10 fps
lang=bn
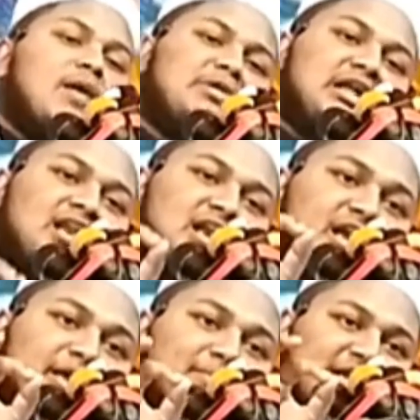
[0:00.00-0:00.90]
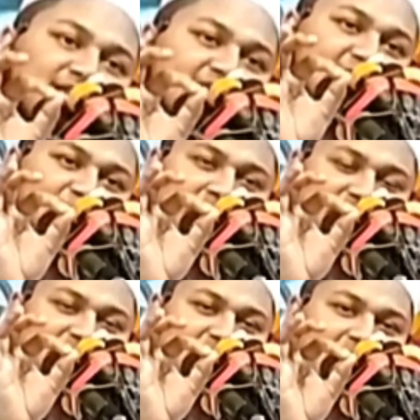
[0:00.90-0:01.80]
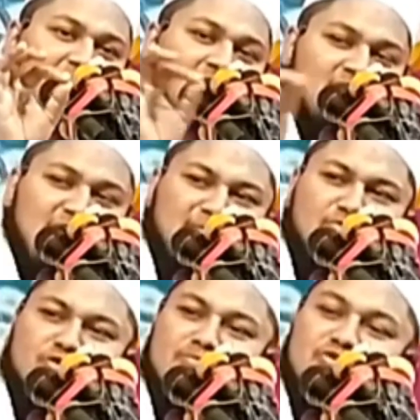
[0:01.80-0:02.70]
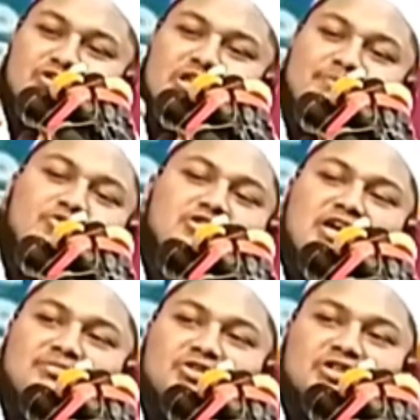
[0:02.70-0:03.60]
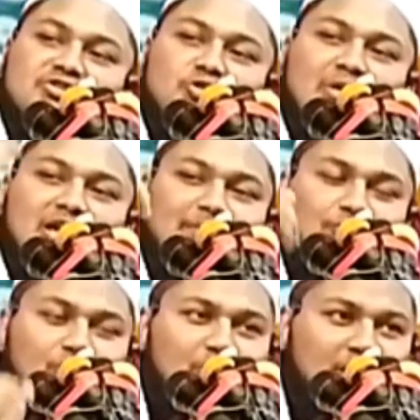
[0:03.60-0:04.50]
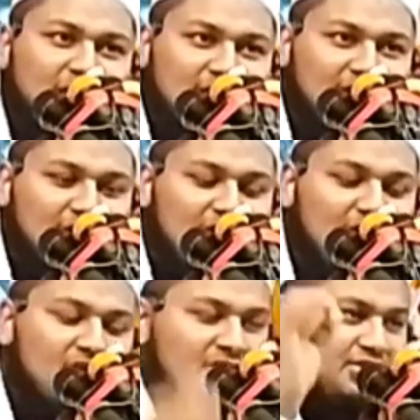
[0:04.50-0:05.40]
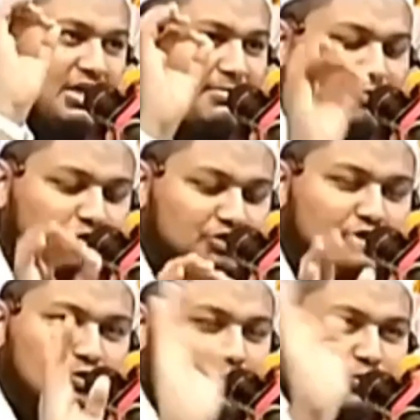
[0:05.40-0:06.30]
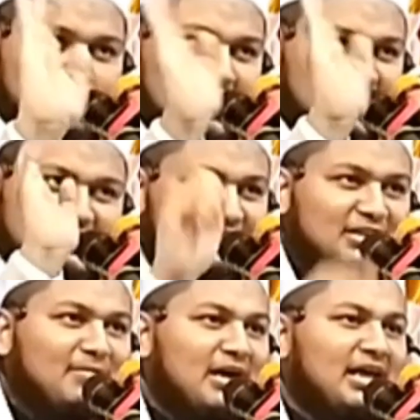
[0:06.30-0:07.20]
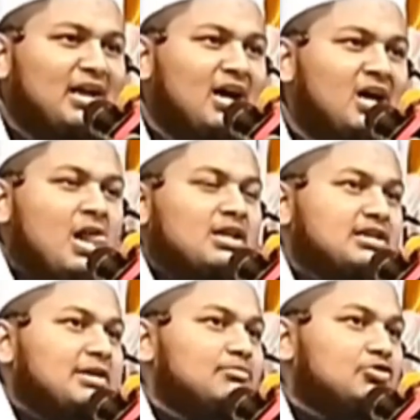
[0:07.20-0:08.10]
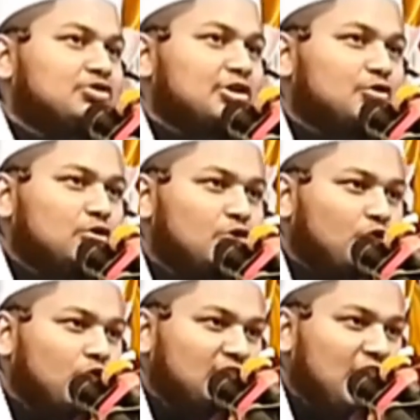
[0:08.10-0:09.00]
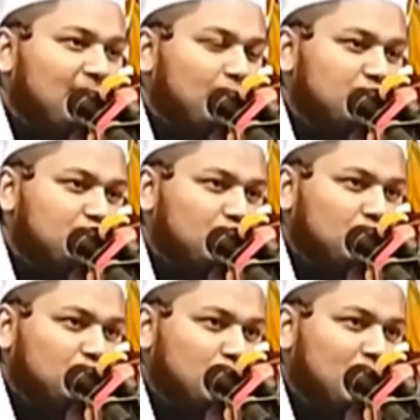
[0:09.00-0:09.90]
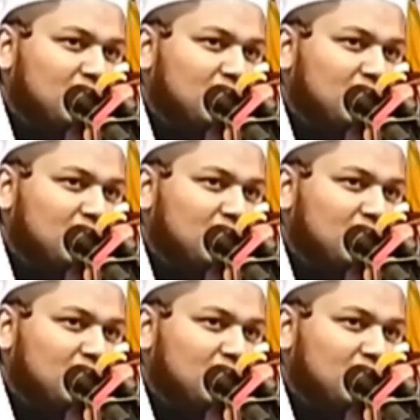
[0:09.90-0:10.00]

আমার আল্লাহরে বাদ দিয়া বাদ দিয়া এমন মূর্তি পূজার মধ্যে তুমি লিপ্ত হয়ে গেলা যেই মূর্তিগুলো তোমাকে দিতে পারে না যেই মূর্তিগুলো কথা পর্যন্ত